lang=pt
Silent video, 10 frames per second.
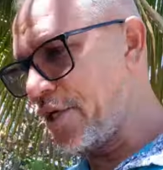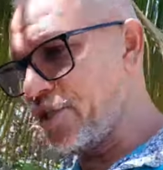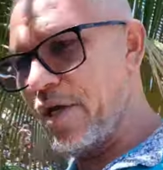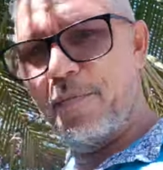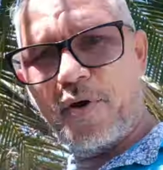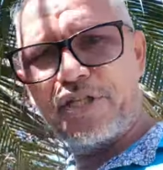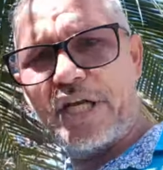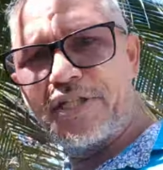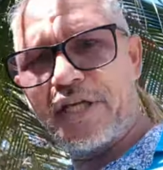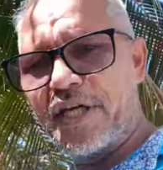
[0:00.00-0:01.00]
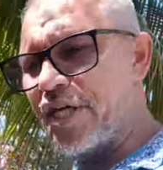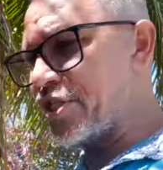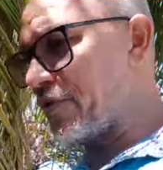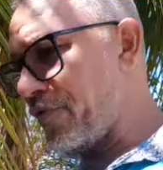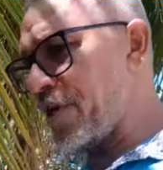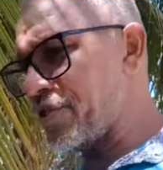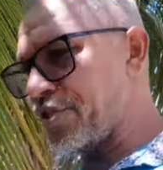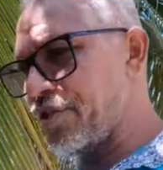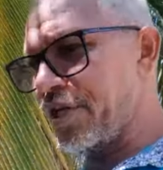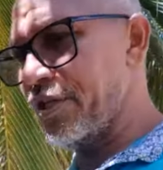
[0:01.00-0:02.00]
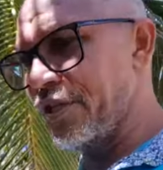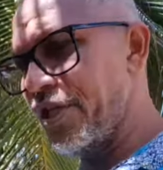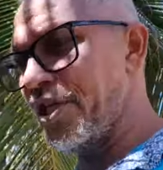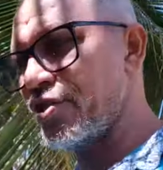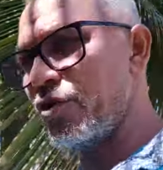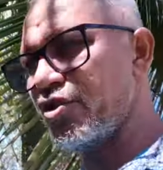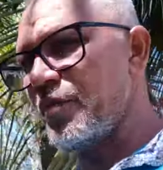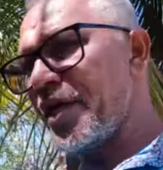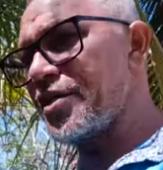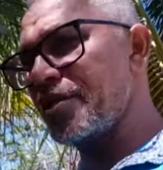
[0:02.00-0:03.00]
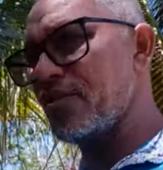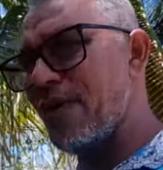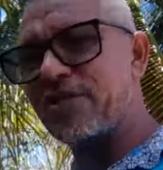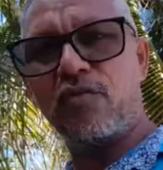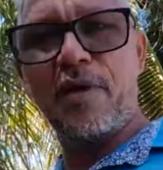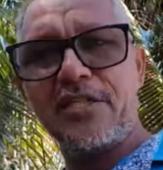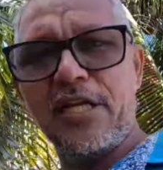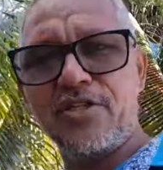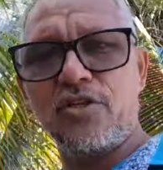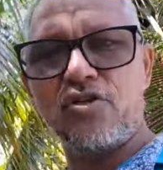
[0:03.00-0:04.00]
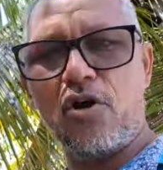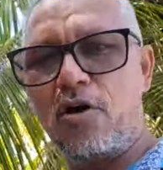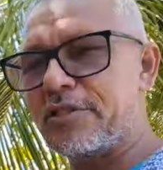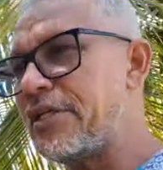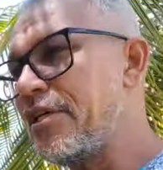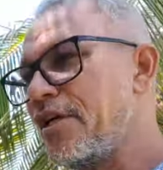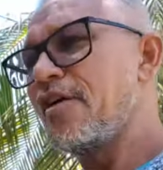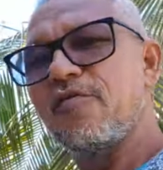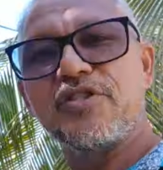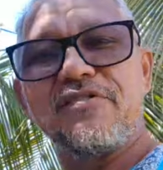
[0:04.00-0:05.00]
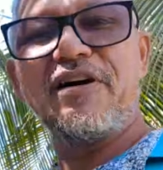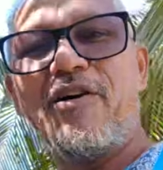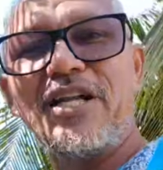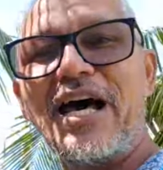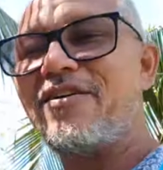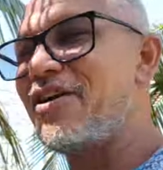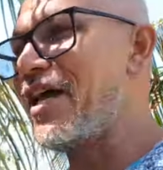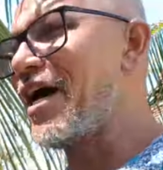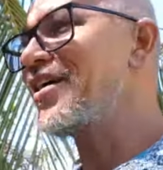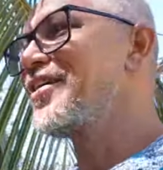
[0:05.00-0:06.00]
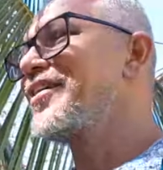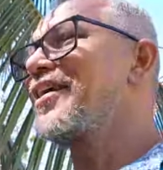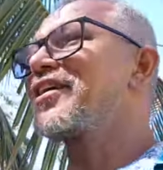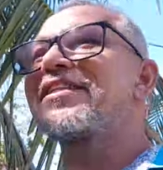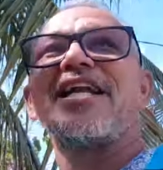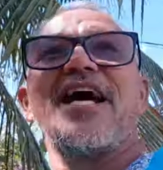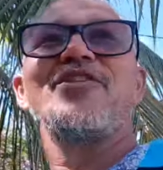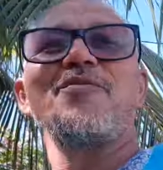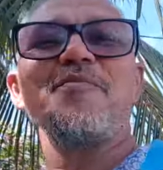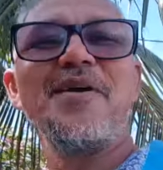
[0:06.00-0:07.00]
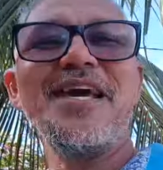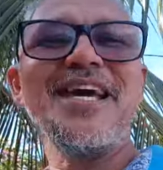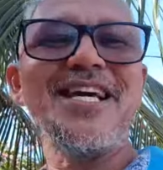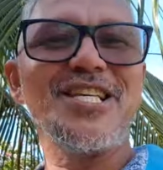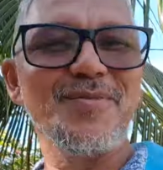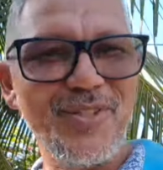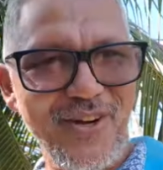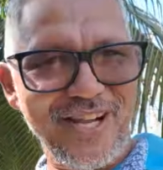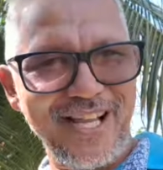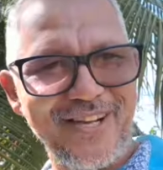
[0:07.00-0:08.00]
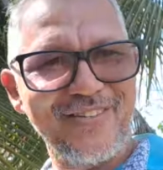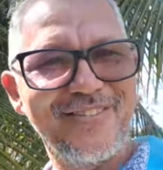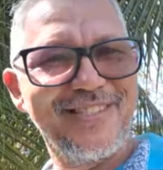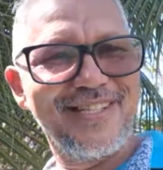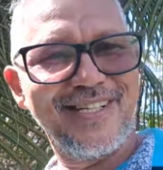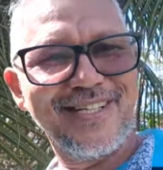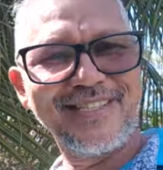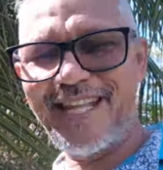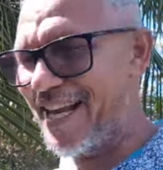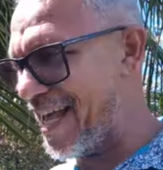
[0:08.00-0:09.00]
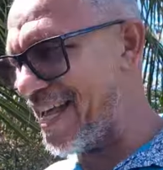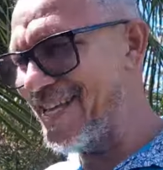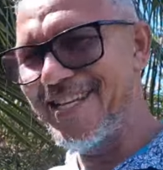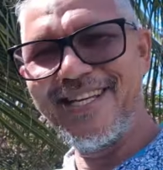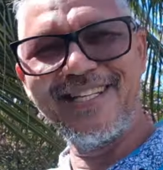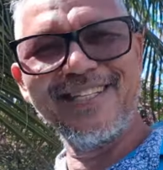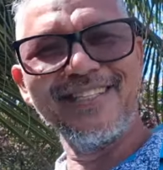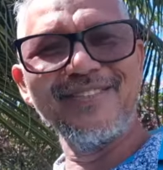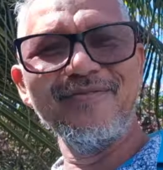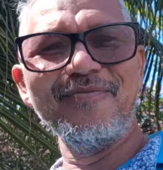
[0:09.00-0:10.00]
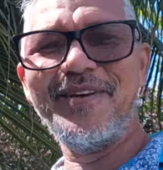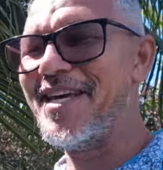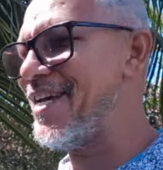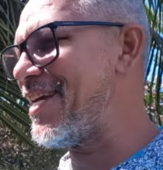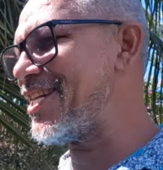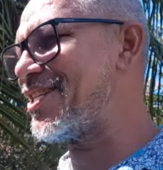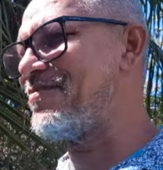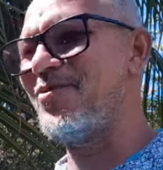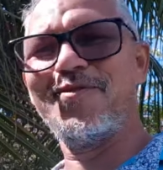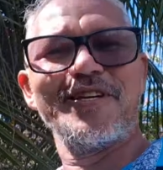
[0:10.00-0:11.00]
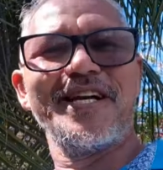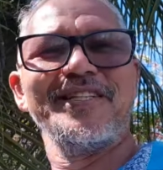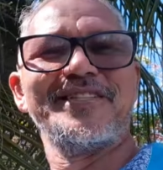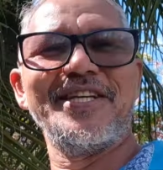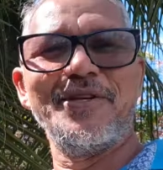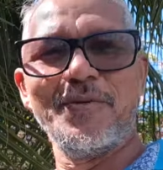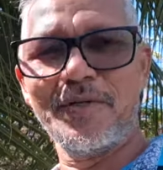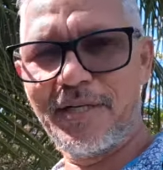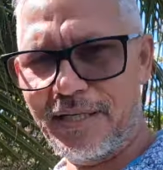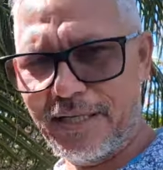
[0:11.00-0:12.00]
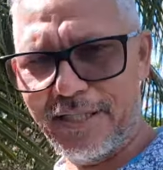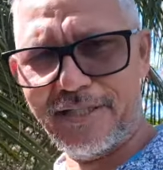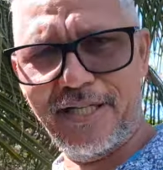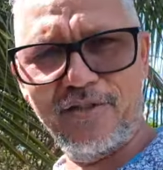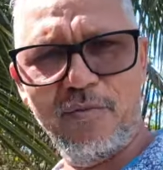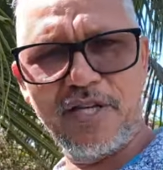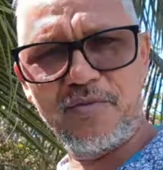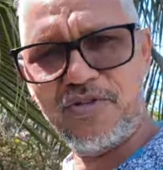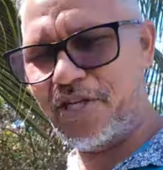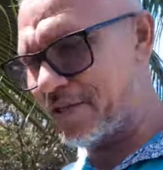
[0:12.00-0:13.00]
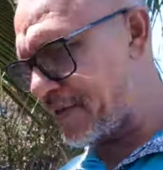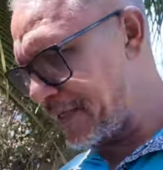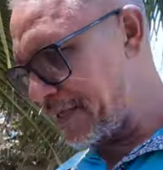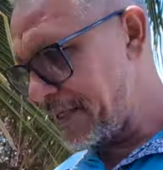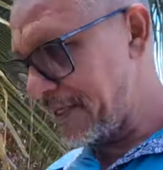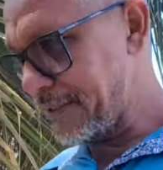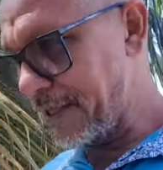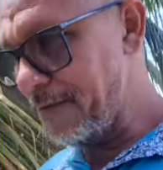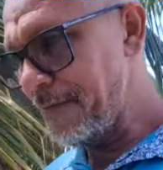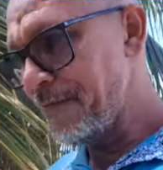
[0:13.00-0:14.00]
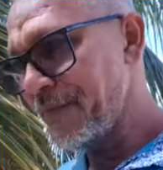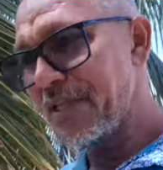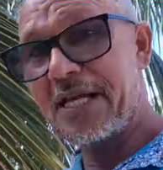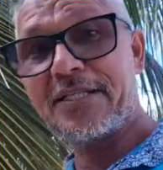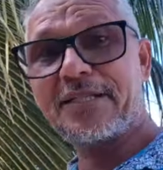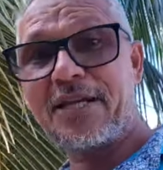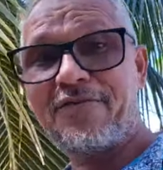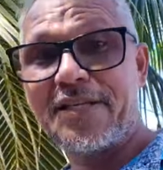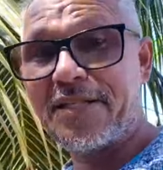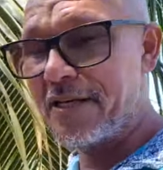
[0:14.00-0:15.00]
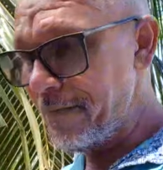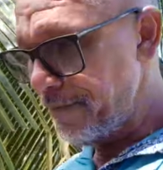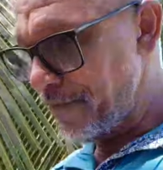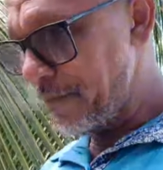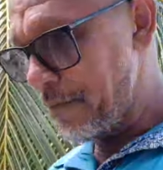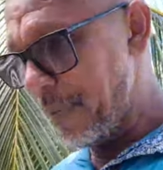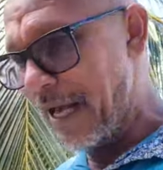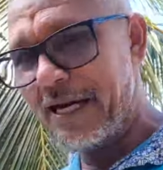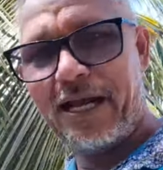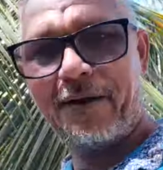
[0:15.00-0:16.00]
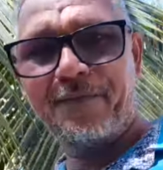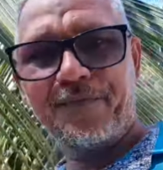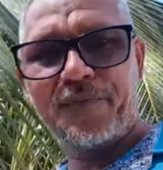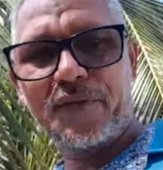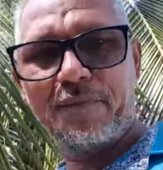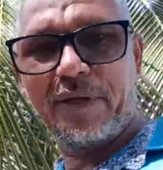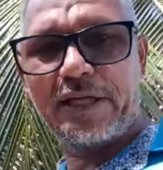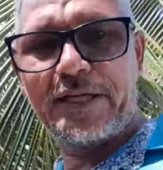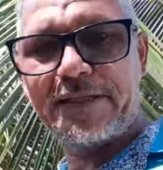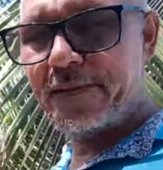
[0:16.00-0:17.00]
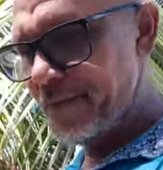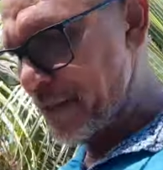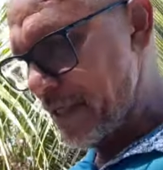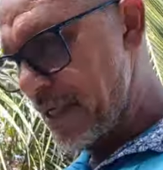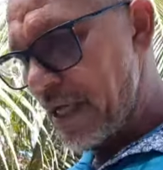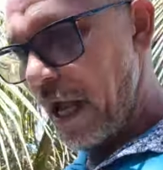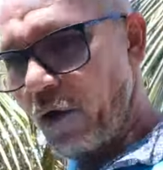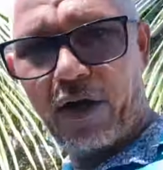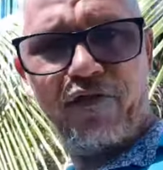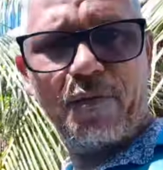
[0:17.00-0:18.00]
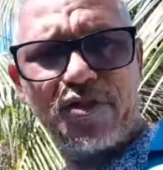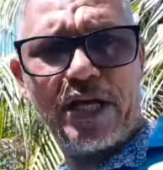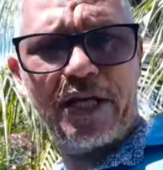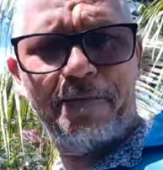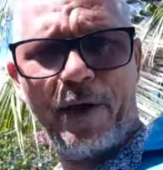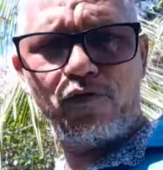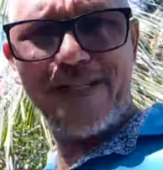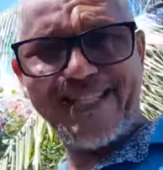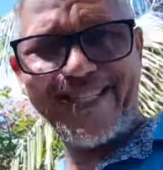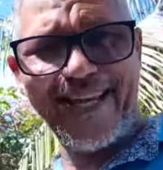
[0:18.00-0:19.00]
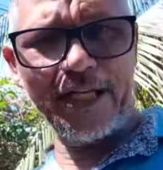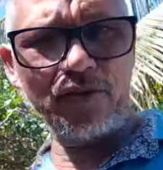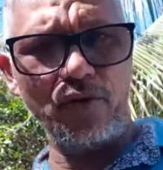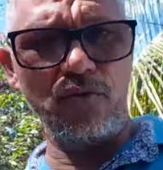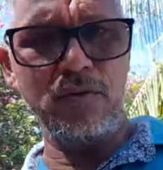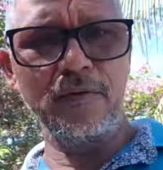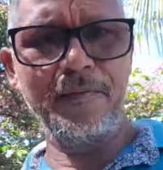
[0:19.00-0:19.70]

e depois aí de 15, 20, 30 dias, 2 meses, 4 meses ele se solta, você vai olhar, olhar ele está lá no mesmo local. Está lá no mesmo cantinho, cantando do mesmo jeito. Então, o que é que você tem que fazer? Parar. Beleza? Agora vamos aqui para o centro